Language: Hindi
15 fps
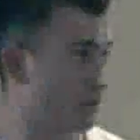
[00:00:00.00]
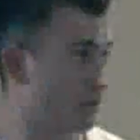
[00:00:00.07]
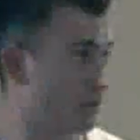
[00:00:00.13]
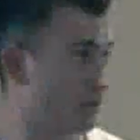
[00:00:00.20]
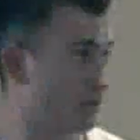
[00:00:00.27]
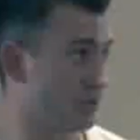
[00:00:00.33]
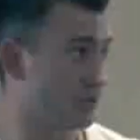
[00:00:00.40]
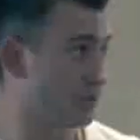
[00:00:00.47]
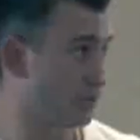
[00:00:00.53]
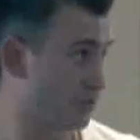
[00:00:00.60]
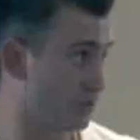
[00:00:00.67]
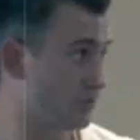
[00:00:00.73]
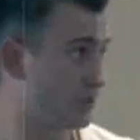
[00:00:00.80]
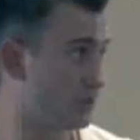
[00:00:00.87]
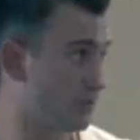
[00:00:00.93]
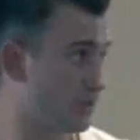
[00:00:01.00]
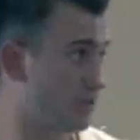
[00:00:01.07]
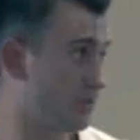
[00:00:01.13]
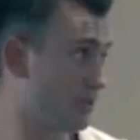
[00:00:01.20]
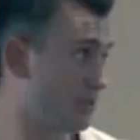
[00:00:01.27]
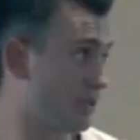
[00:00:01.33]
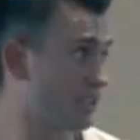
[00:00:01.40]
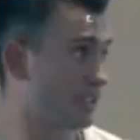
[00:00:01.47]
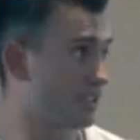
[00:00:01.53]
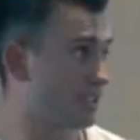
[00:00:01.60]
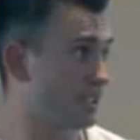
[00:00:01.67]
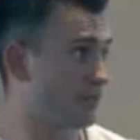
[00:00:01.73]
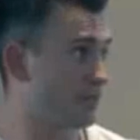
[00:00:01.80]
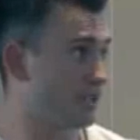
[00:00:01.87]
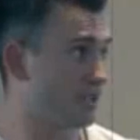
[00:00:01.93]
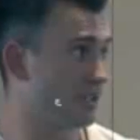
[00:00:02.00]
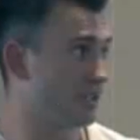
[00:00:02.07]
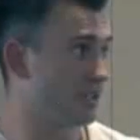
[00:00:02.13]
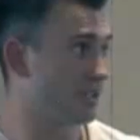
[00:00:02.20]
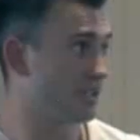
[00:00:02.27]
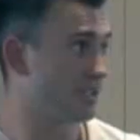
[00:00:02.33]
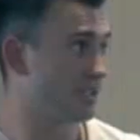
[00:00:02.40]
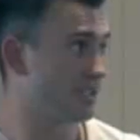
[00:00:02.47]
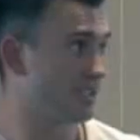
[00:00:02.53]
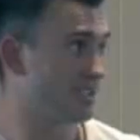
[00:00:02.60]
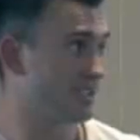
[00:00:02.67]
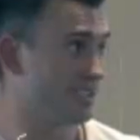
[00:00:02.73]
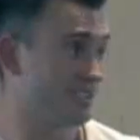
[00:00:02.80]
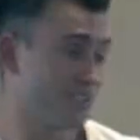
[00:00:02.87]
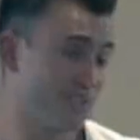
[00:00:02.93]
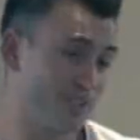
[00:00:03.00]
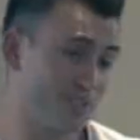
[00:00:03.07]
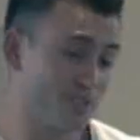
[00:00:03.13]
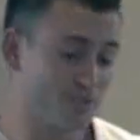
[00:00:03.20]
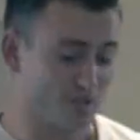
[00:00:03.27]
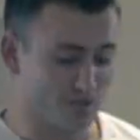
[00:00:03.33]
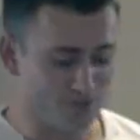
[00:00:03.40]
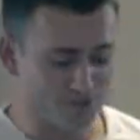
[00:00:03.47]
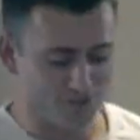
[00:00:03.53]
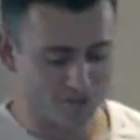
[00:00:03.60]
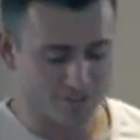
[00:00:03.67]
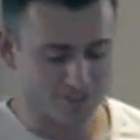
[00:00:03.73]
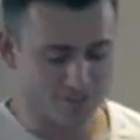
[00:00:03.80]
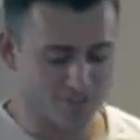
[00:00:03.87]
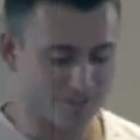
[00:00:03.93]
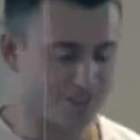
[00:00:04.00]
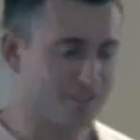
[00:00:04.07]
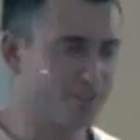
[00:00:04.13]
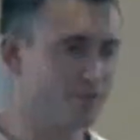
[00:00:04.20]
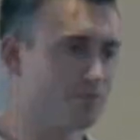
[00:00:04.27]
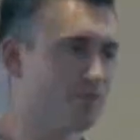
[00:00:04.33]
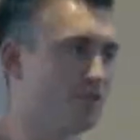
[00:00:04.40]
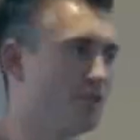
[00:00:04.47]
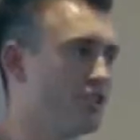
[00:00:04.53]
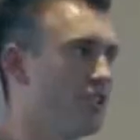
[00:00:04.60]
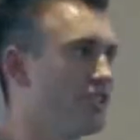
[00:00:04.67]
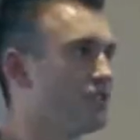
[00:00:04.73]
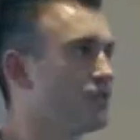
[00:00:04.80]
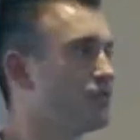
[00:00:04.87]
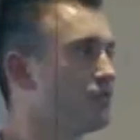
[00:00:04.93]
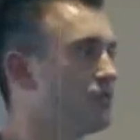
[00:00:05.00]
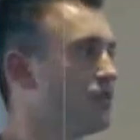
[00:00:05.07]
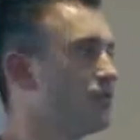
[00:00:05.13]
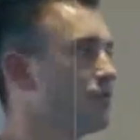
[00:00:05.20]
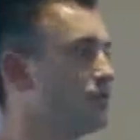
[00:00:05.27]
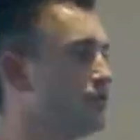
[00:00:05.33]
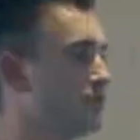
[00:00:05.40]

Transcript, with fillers: आयो हूँ वो कितने आदमी थे मैंने कहा छह दो पकड़े गए चार